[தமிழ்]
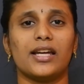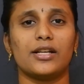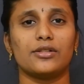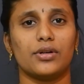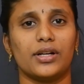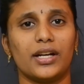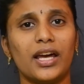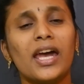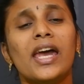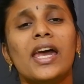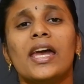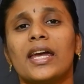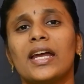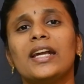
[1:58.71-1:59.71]
எடுத்தேன்னு சொல்லிட்டு
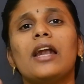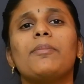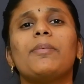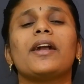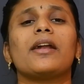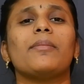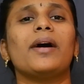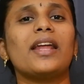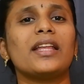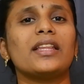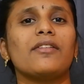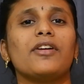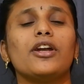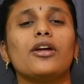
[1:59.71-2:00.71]
கிண்டல் பண்ற மாதிரி
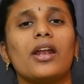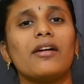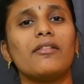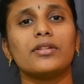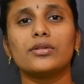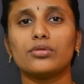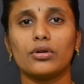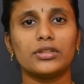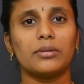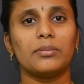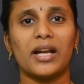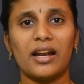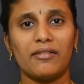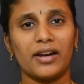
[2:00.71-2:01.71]
அந்த வீடியோலாம் வந்து
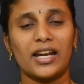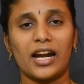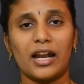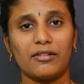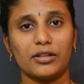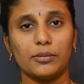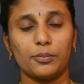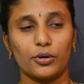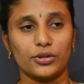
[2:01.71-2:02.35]
சோசியல் மீடியால வைரலா வந்து